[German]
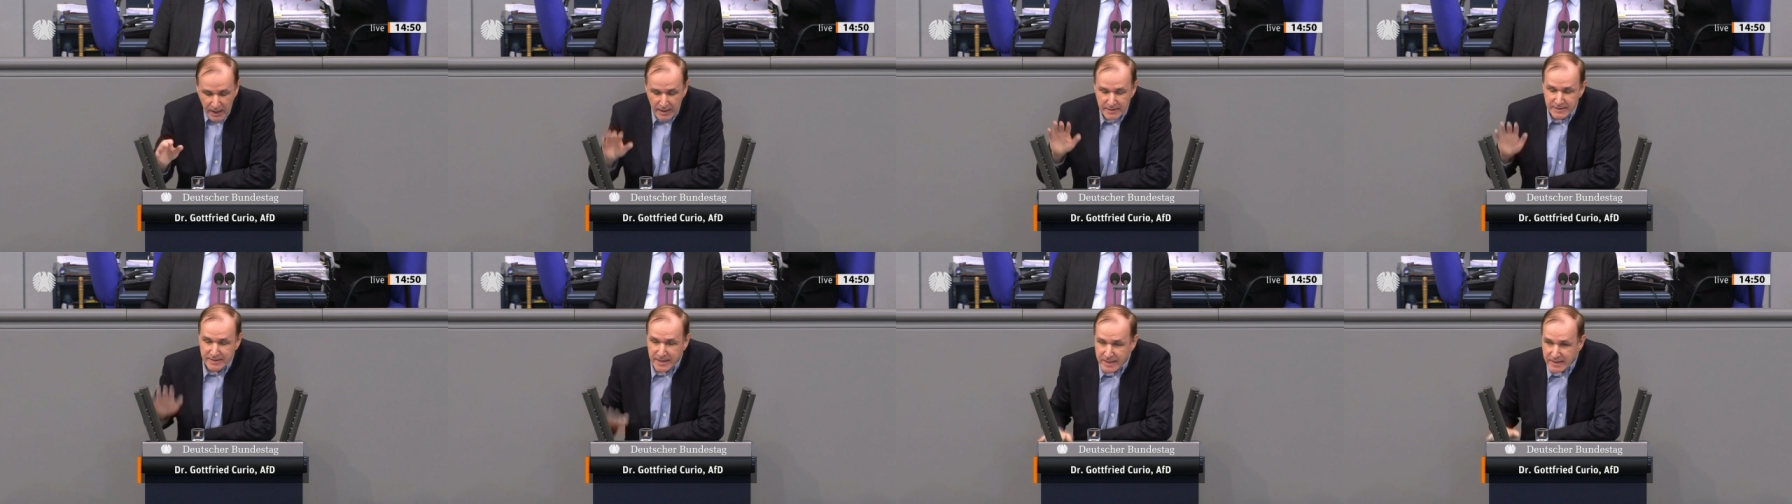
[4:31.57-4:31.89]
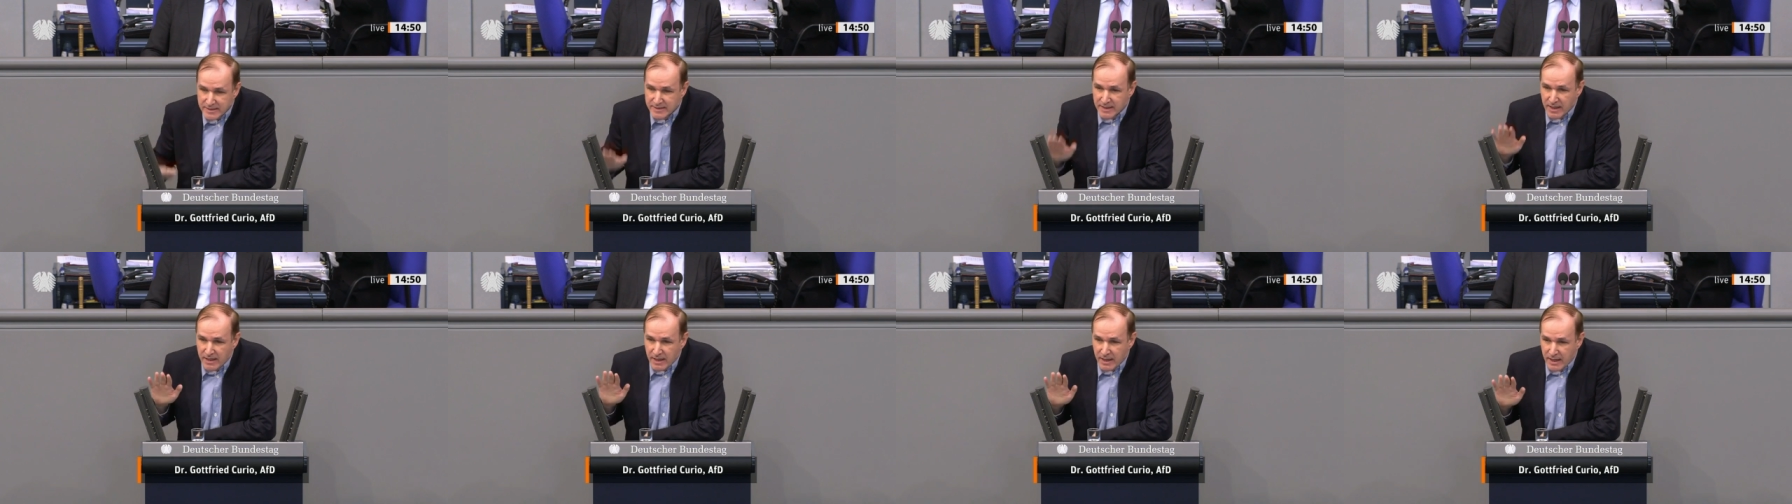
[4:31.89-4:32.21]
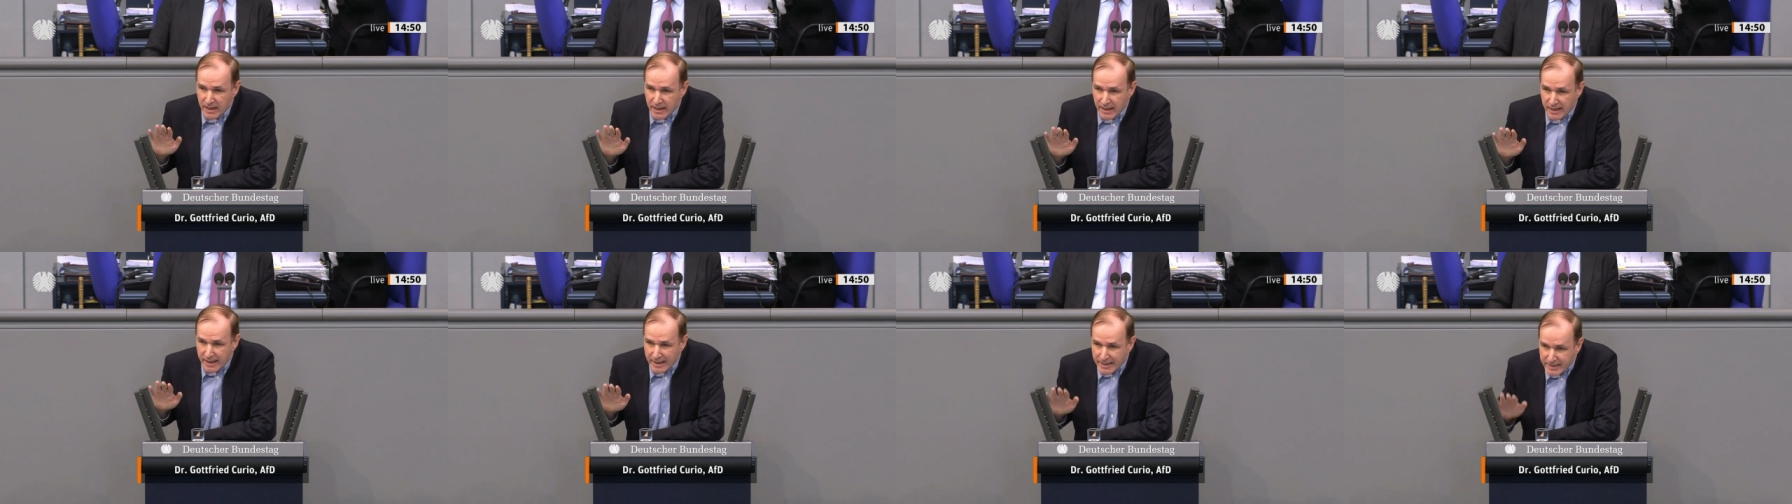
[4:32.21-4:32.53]
Diese
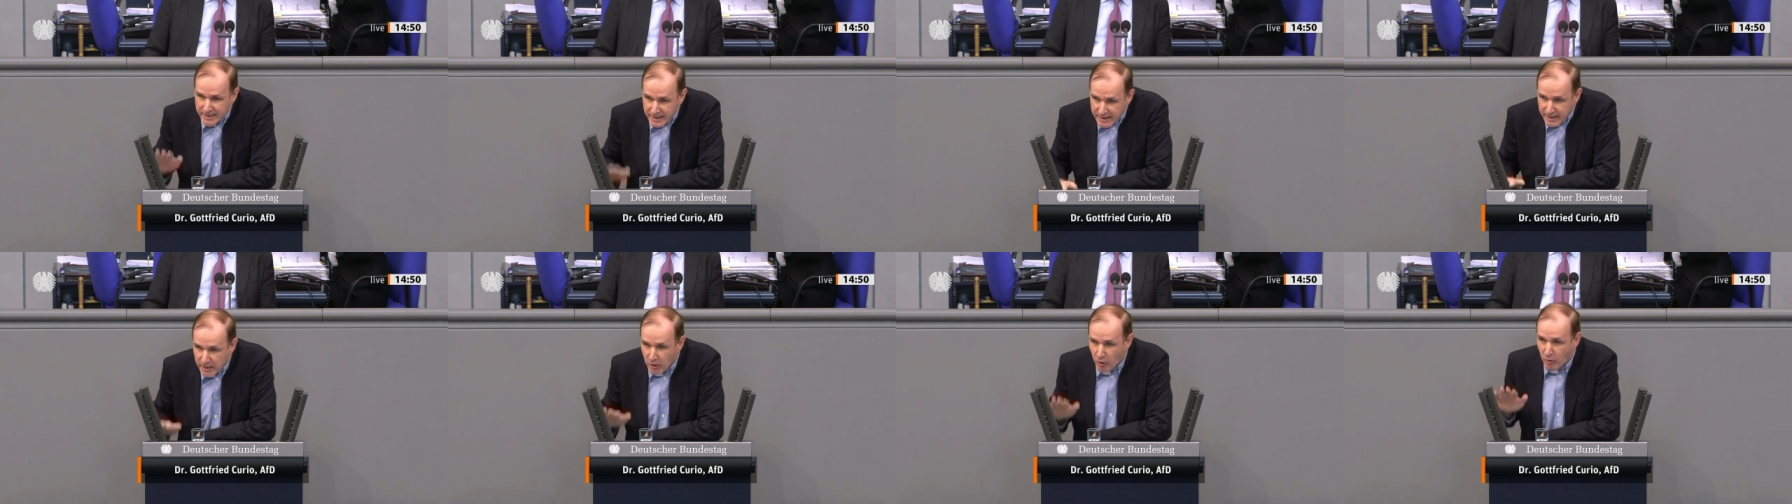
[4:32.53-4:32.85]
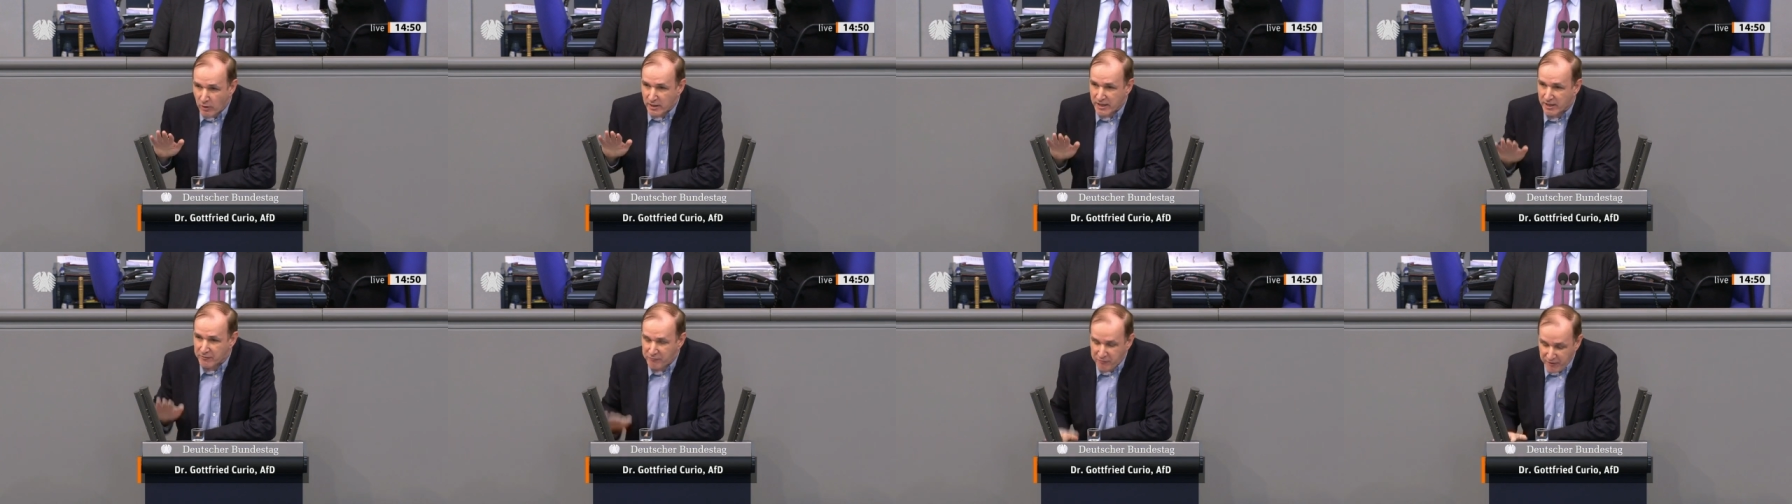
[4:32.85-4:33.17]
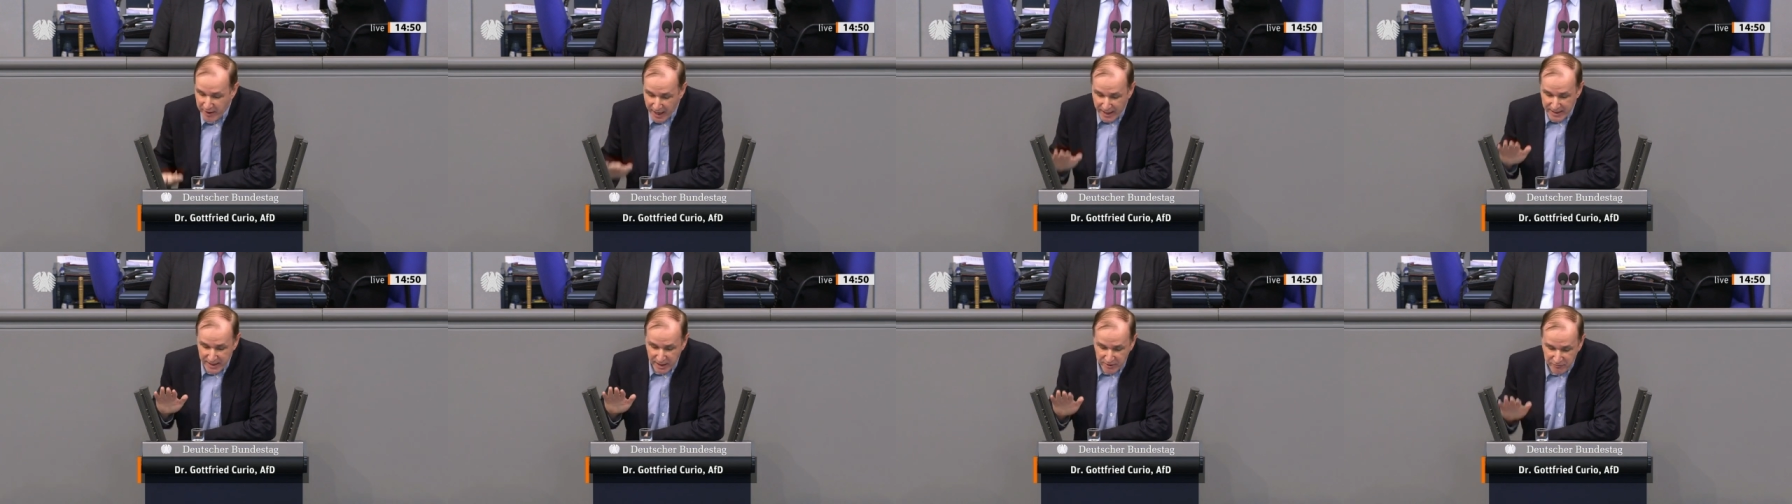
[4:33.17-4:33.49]
Regierung
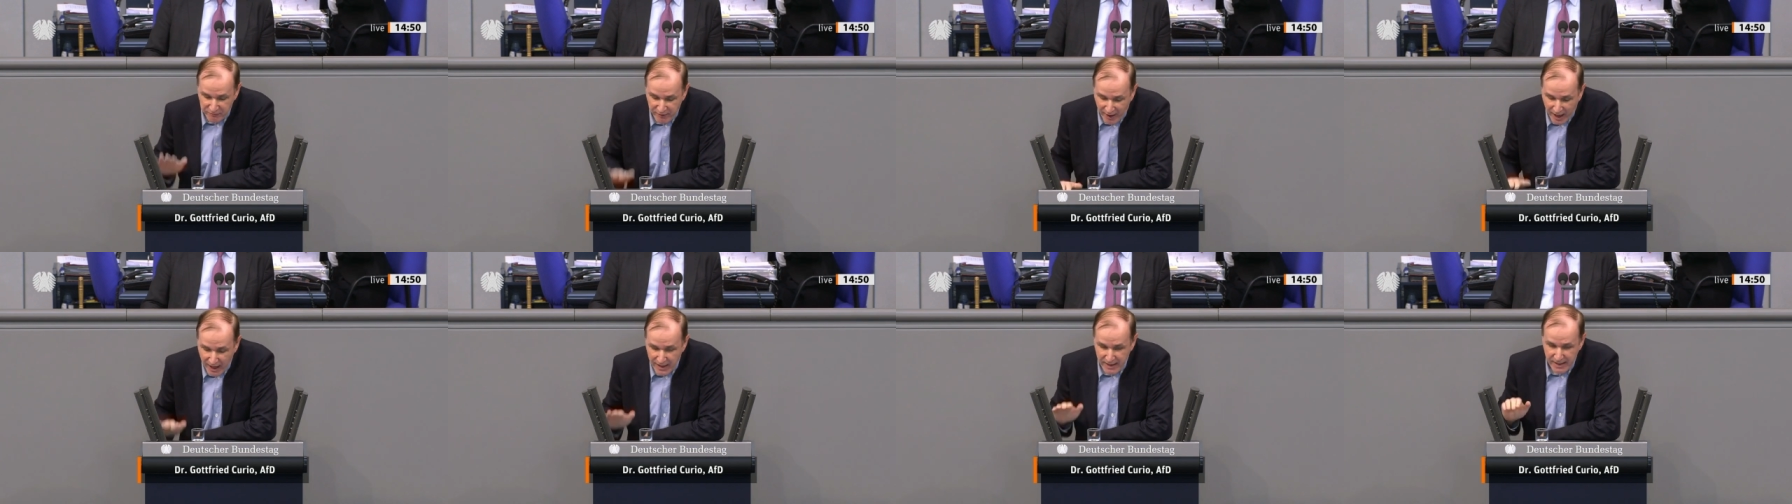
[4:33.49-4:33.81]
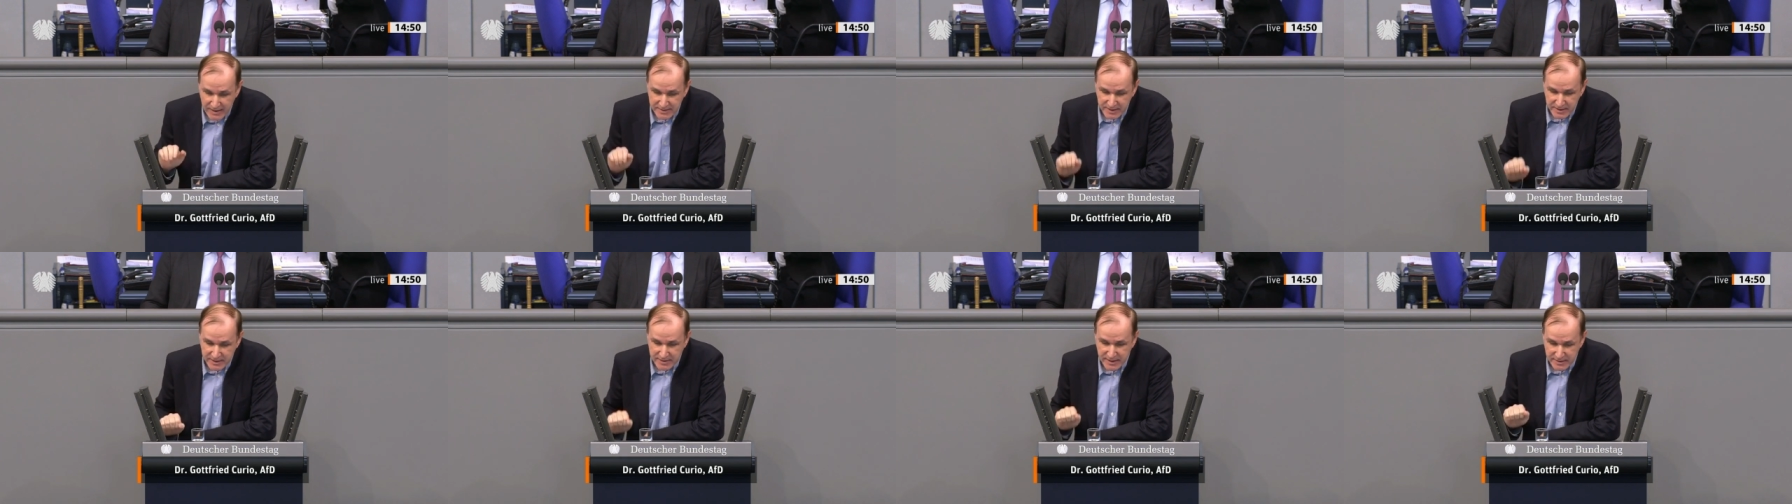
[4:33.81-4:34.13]
gefährdet fahrlässig